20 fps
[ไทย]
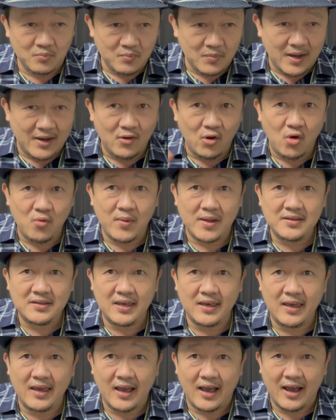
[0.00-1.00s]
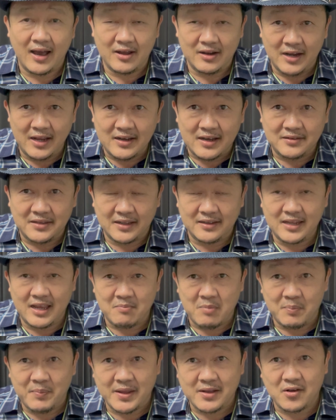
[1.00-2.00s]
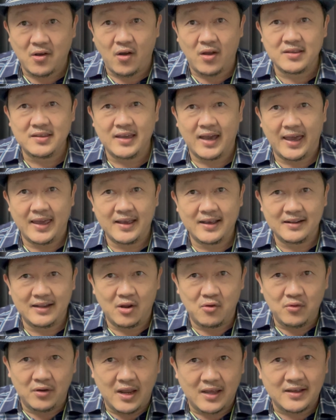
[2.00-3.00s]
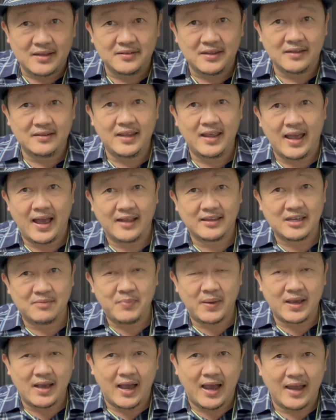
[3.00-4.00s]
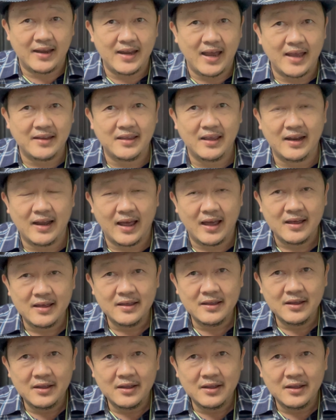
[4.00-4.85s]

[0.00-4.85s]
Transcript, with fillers: มาลงบัญชีอ่าลิขสิทธิ์เนี่ยมันเป็นก้อนใหญ่แล้วลิขสิทธิ์นี้อาจจะไปขายได้ทีละ